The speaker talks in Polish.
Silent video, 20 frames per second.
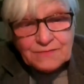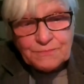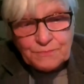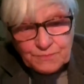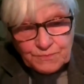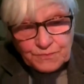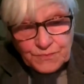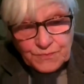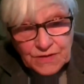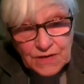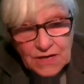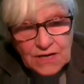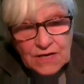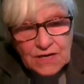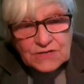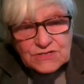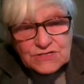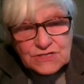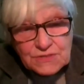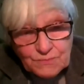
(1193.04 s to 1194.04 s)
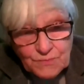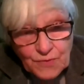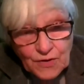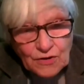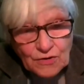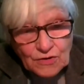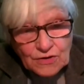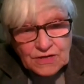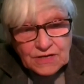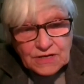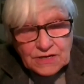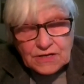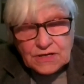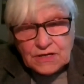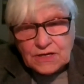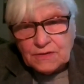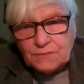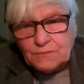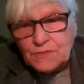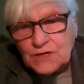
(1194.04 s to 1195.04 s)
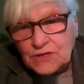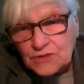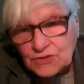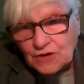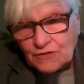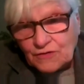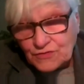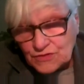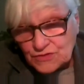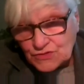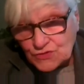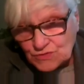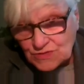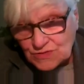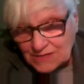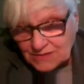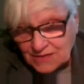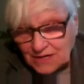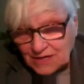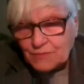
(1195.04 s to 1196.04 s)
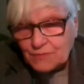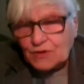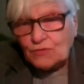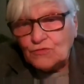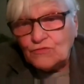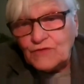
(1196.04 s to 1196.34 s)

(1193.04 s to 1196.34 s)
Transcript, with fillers: Symbole i mity zawsze były dla ciebie ważne